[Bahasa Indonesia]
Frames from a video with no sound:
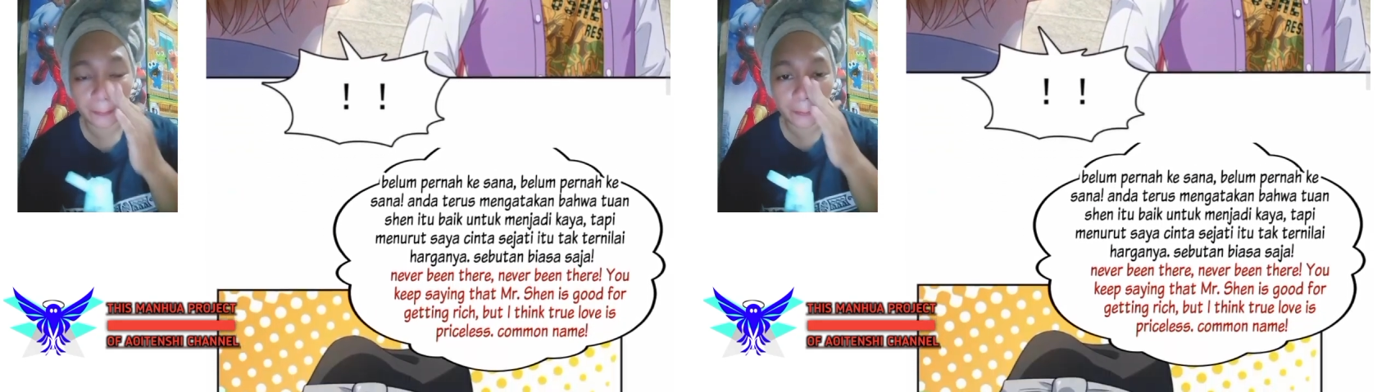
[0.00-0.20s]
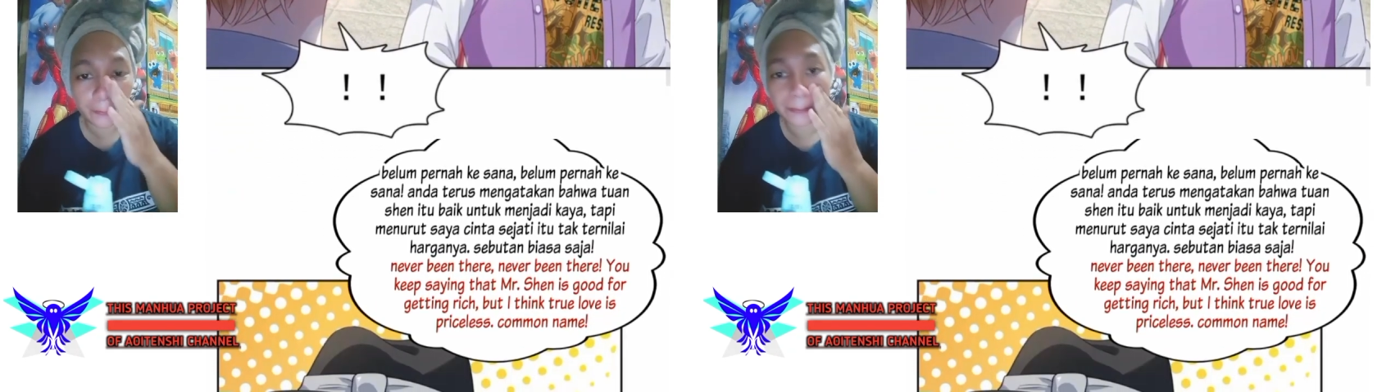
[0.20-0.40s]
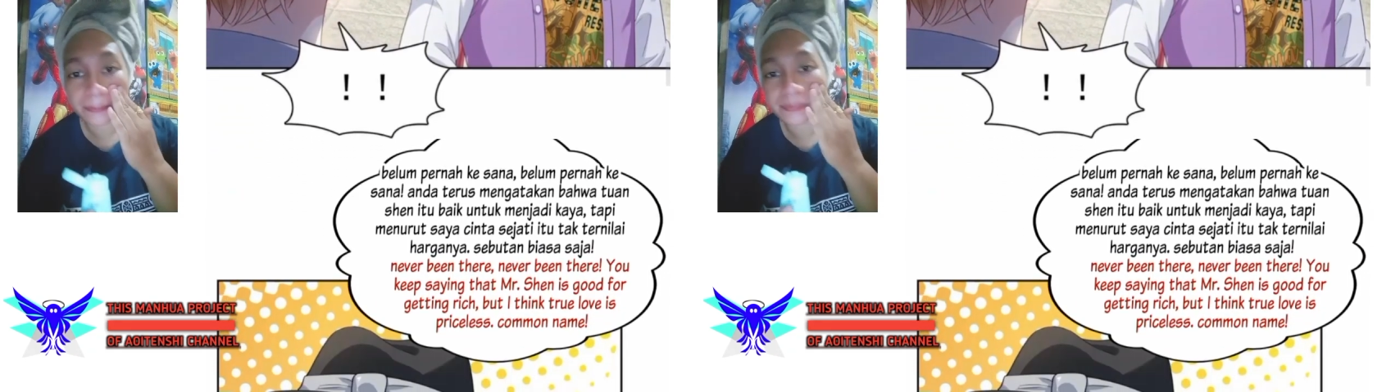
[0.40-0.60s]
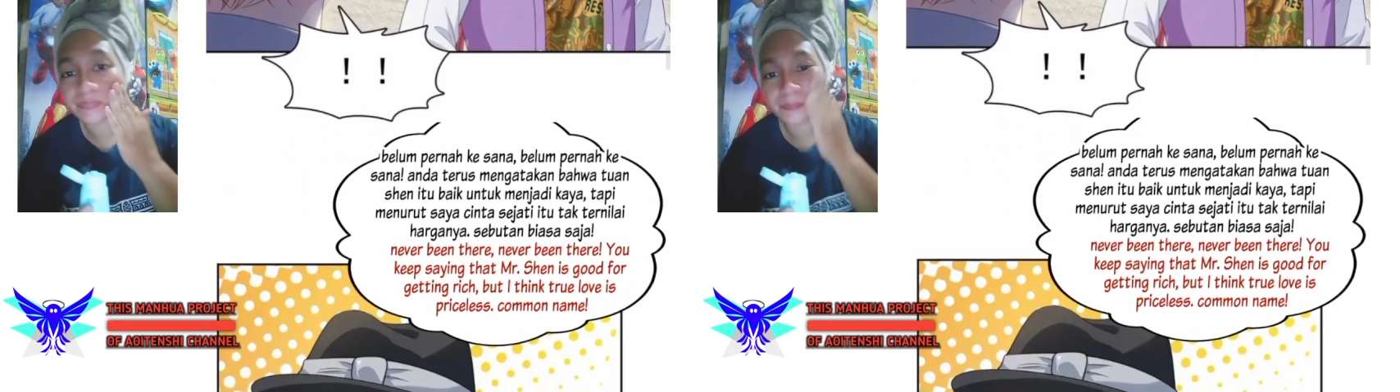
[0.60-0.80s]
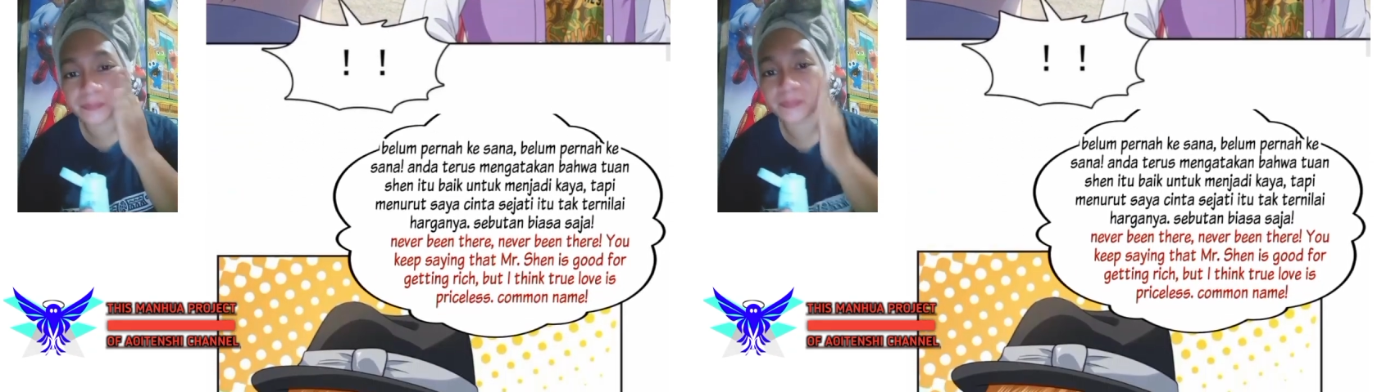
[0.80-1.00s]
Aku terus
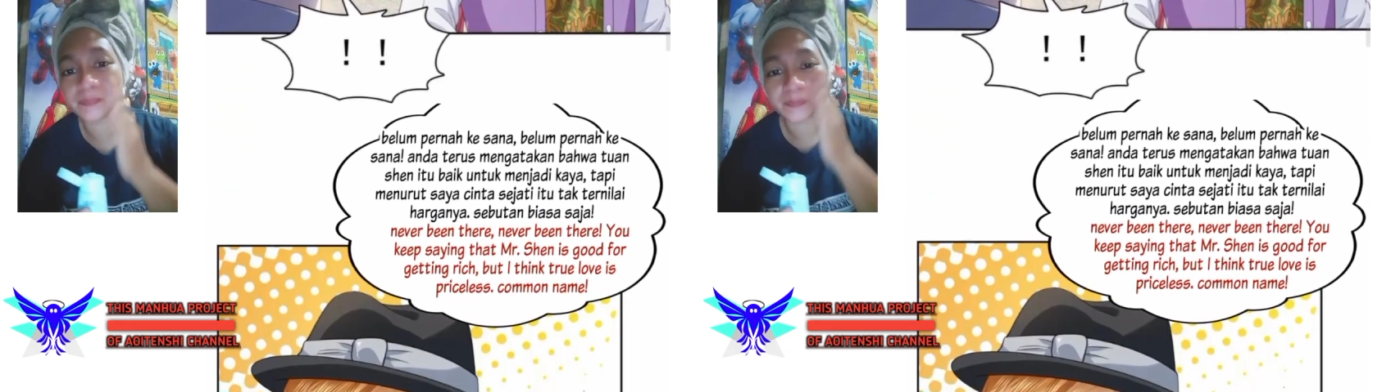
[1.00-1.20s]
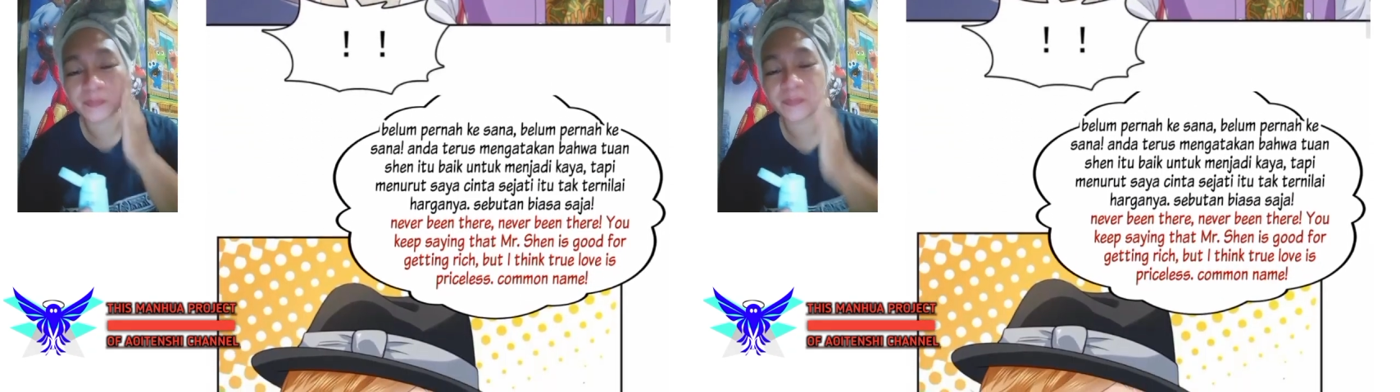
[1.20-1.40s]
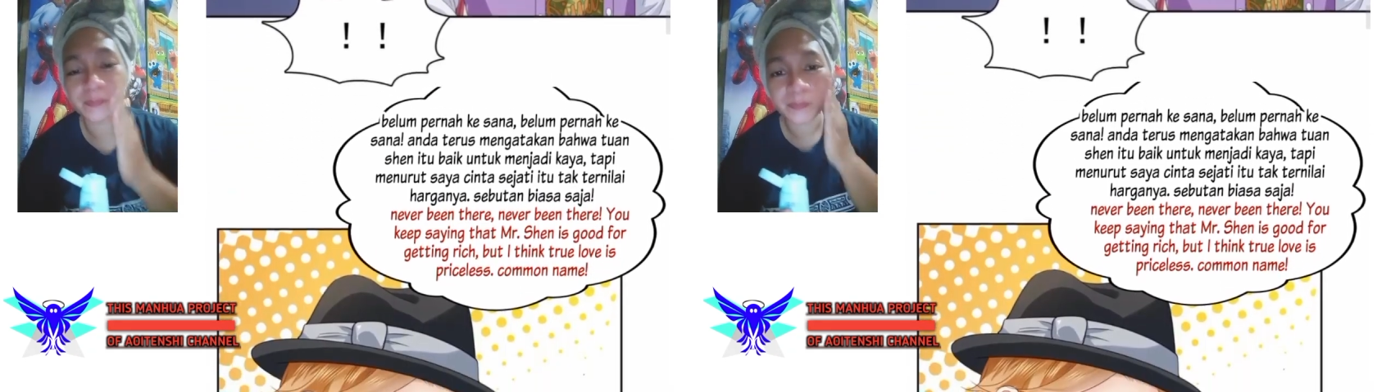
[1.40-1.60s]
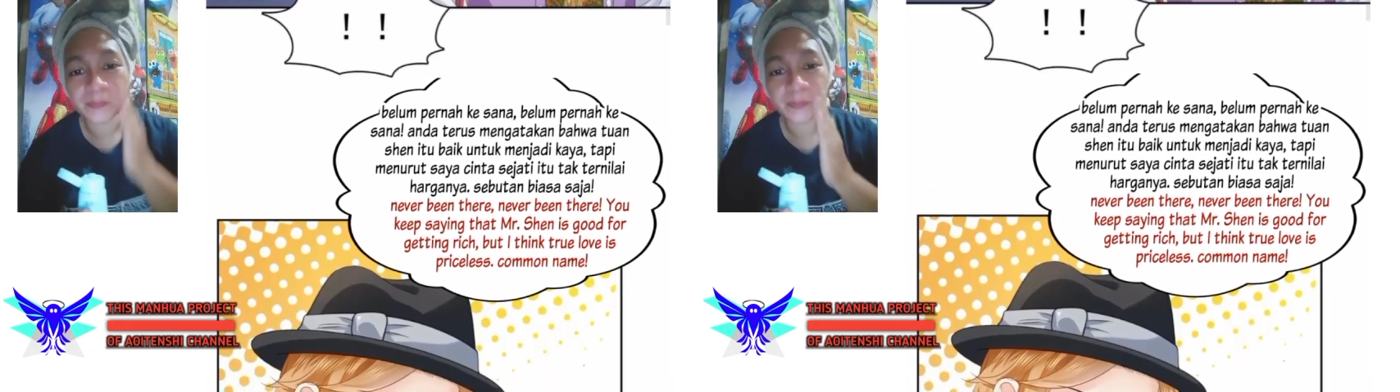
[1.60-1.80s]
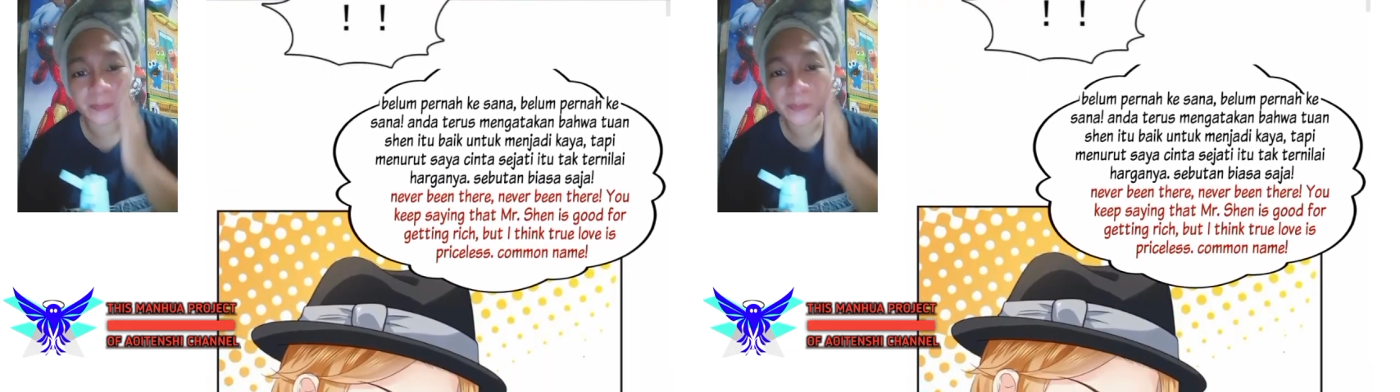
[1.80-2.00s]
mengat kamu
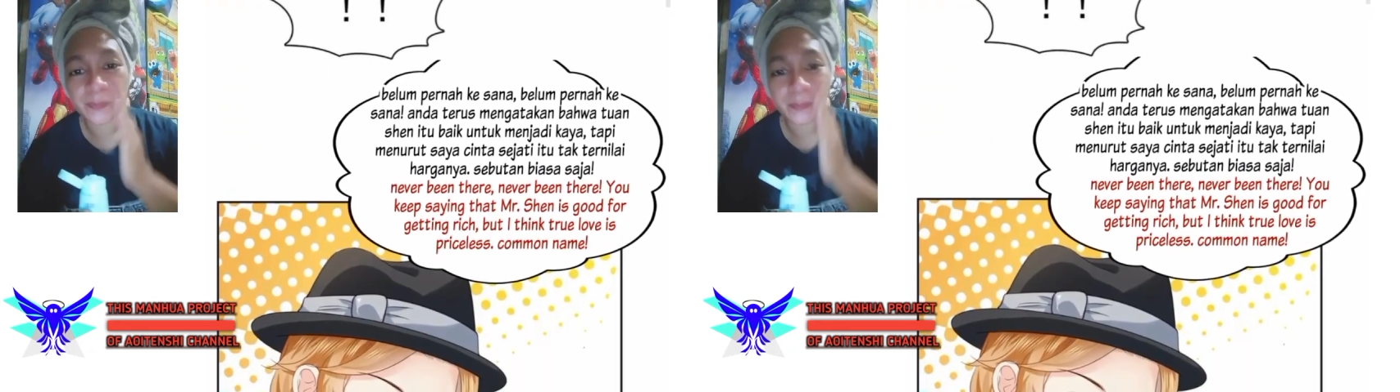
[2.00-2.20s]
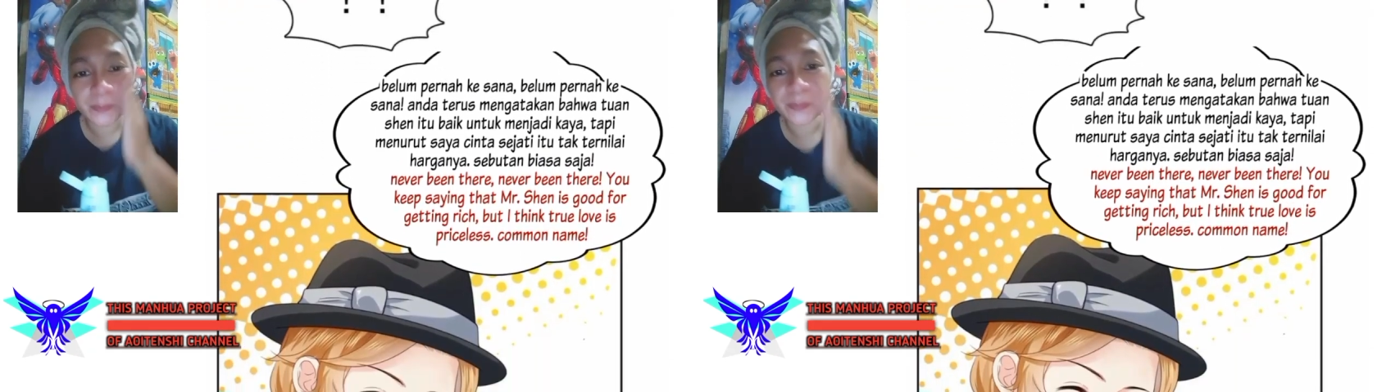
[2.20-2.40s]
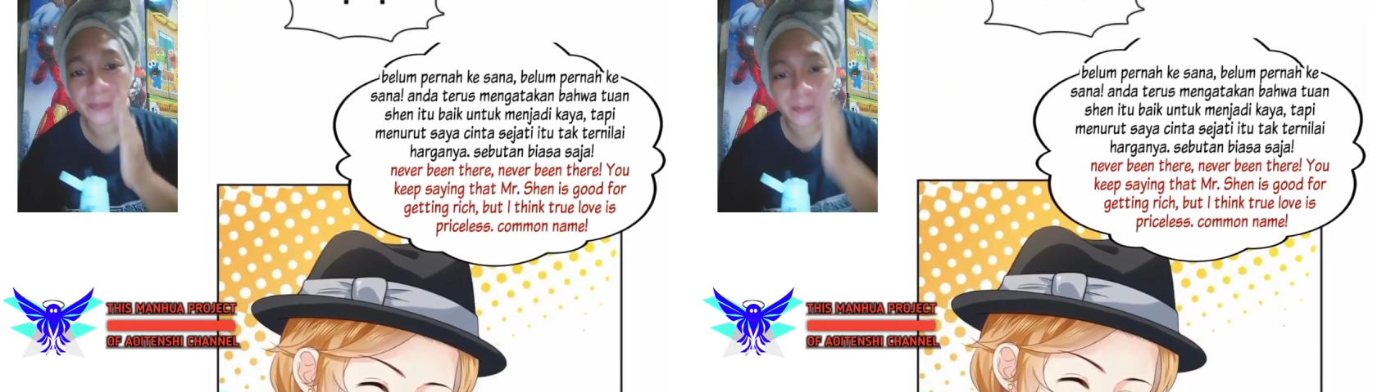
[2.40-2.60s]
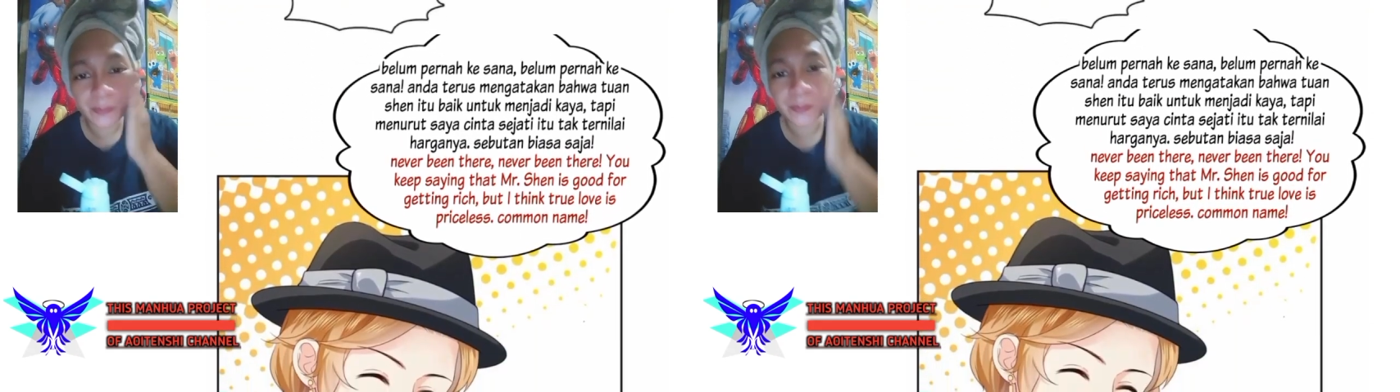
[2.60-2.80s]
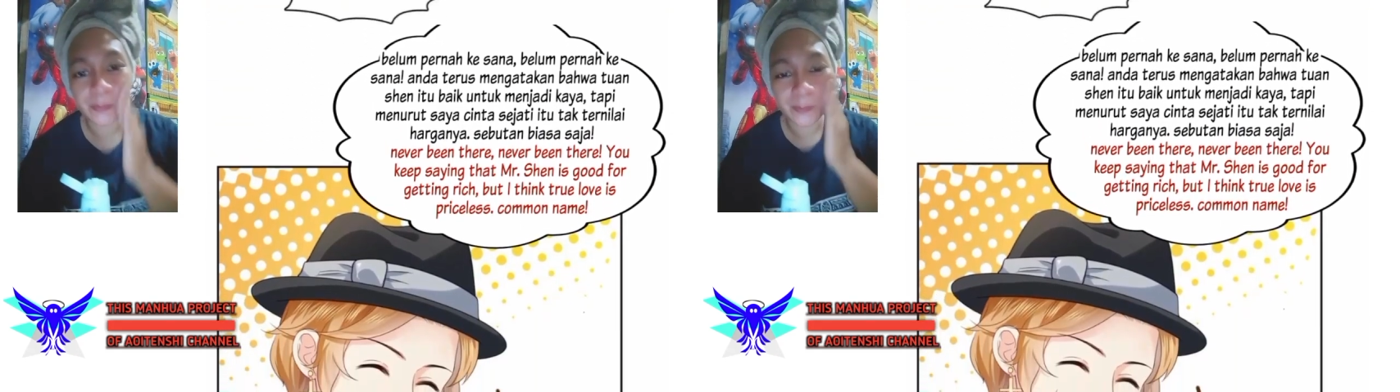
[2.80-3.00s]
terus mengatakan
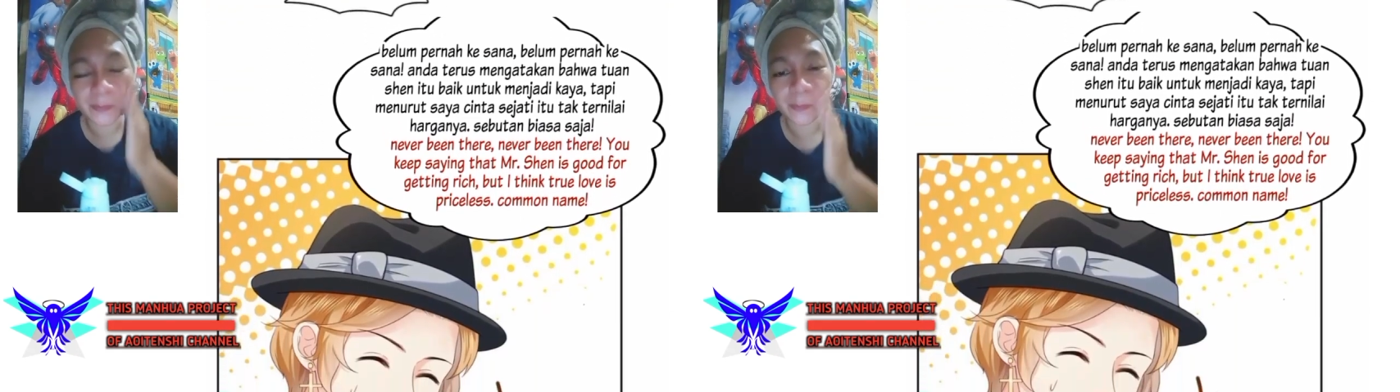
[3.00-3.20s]
kalau Tuan